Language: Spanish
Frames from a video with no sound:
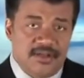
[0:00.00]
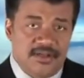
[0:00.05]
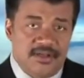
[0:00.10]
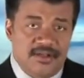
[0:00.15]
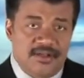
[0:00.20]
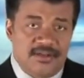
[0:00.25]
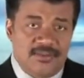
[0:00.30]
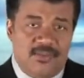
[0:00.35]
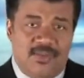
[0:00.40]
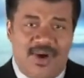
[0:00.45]
¿Por
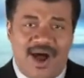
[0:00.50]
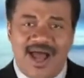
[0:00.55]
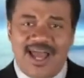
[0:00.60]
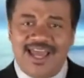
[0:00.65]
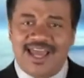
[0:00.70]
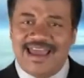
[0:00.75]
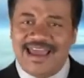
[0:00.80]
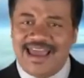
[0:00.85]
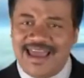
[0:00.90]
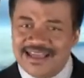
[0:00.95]
qué no ha
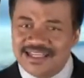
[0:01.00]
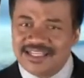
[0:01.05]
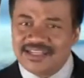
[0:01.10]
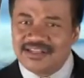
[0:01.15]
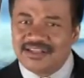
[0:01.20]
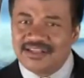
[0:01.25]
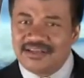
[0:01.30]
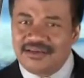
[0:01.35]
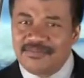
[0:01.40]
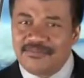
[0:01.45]

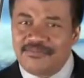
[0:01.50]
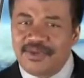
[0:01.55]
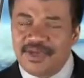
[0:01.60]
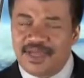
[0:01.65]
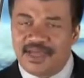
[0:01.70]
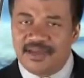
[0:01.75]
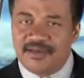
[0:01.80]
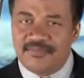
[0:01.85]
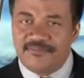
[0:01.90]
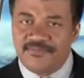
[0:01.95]
habido
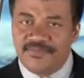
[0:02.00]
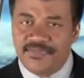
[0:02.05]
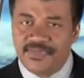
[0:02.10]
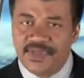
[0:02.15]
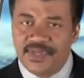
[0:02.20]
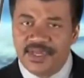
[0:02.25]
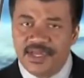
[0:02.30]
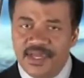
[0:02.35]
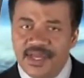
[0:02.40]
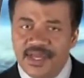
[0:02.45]
un segundo